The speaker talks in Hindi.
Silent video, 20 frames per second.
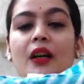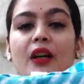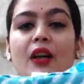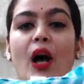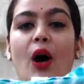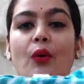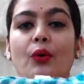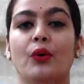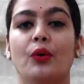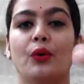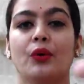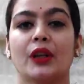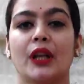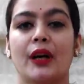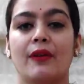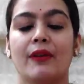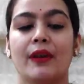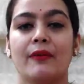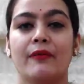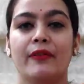राउंड होता
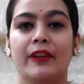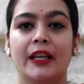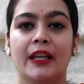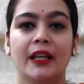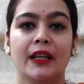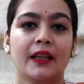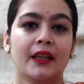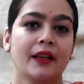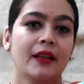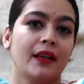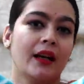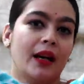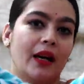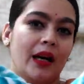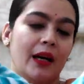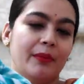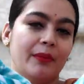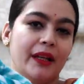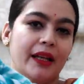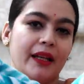हुआ वी
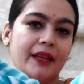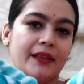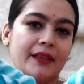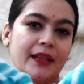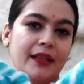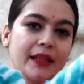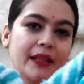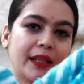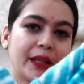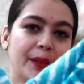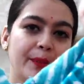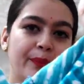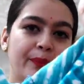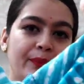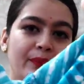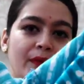आप देख सकते हैं